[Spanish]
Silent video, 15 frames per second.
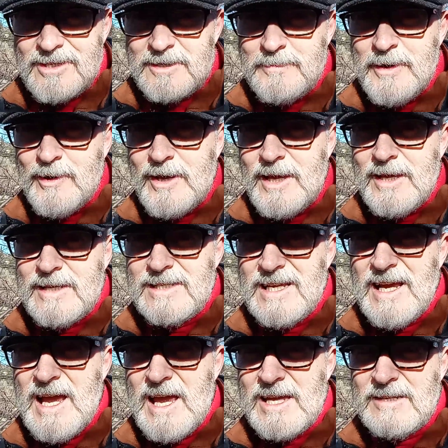espero que
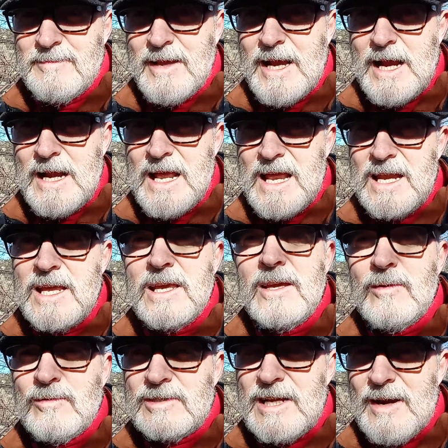sigáis mi canal y un